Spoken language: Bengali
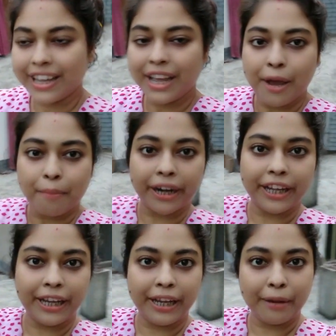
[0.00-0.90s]
মানে
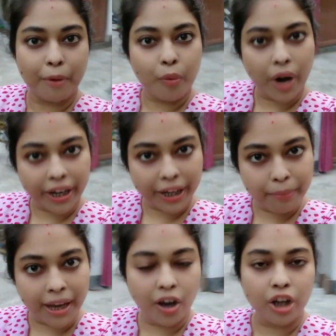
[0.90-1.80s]
ওখানেই
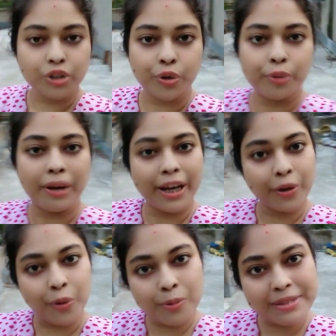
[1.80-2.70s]
মেলা হয় ছোটোবেলায়
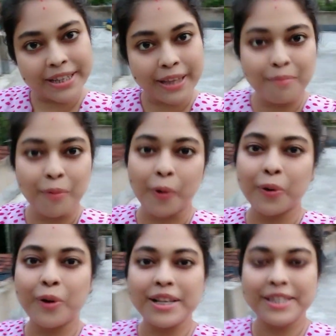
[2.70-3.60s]
খুব যেতাম বড়
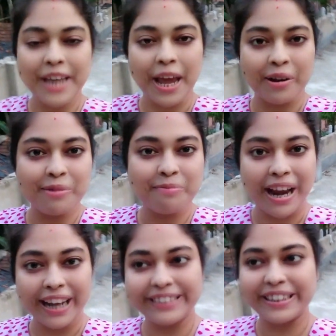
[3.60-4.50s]
হয়েছি এখন
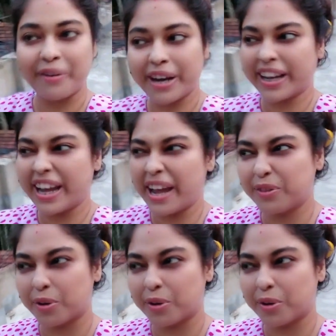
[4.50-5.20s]
মেলায় যাওয়ার আগে